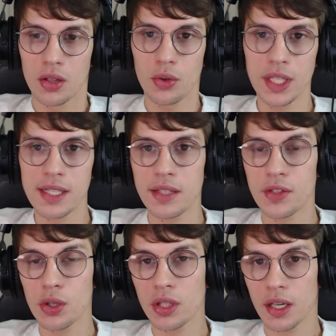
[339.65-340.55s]
Но если
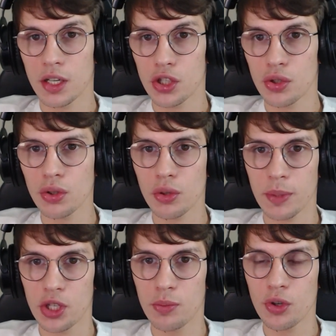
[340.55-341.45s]
все это хорошо, то
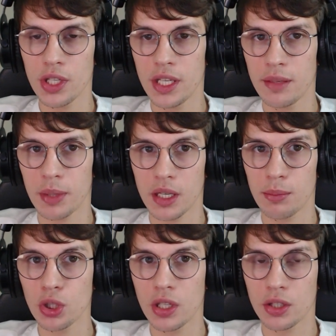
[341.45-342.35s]
почему они
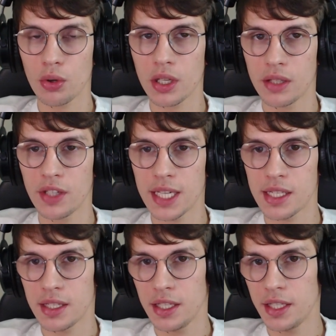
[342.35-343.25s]
проработали только
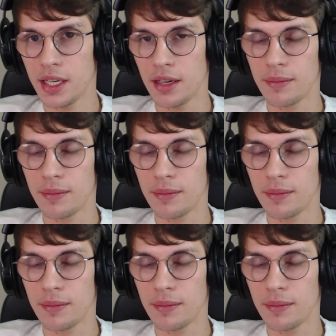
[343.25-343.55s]
12 недель?